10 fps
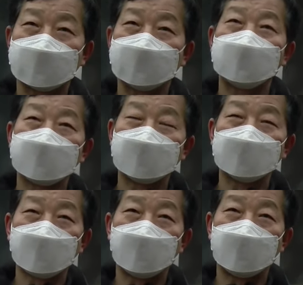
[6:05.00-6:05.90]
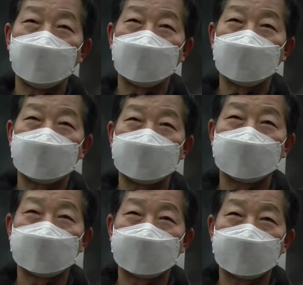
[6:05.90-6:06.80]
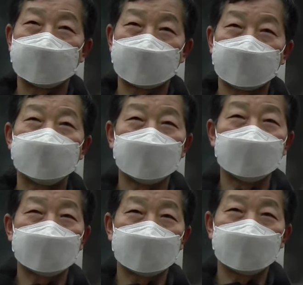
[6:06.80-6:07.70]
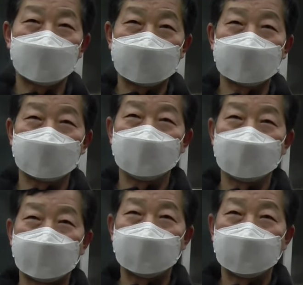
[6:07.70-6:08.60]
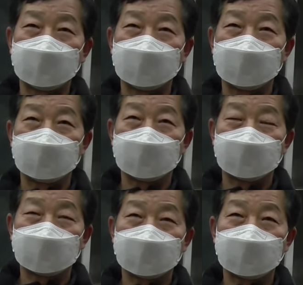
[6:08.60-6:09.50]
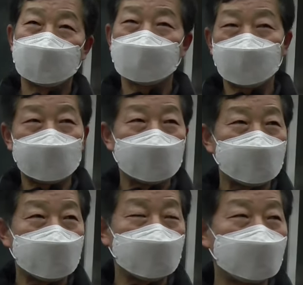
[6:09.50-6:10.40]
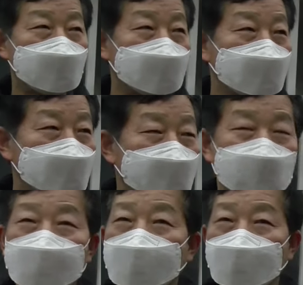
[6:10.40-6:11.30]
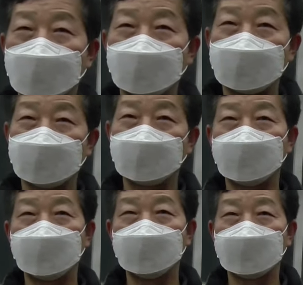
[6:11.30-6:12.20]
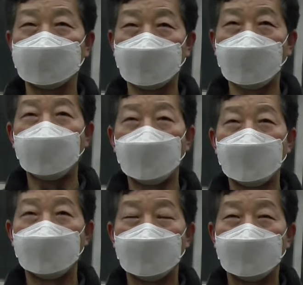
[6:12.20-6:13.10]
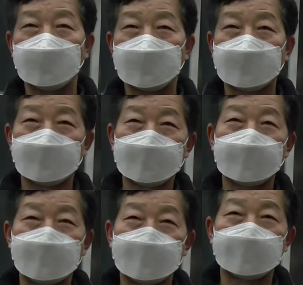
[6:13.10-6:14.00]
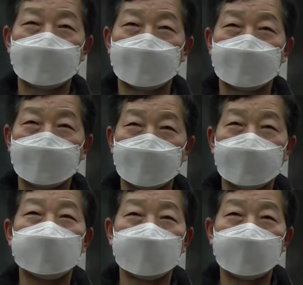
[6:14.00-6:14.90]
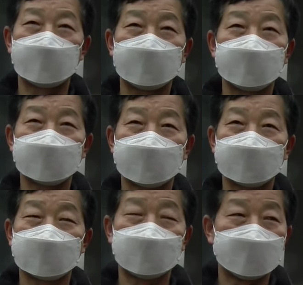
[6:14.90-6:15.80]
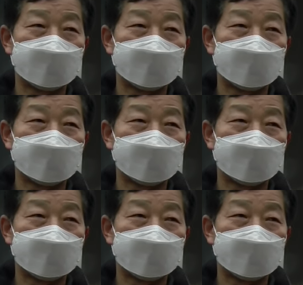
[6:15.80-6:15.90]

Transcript: 15년도 예, 하셨을 거예요. 예, 15년도 경이 맞을 겁니다. 음... 그 제가 파일 가진 것들이 아마 15년도 음. 그때부터 아마 있는 걸로 알고 있어요. 그래서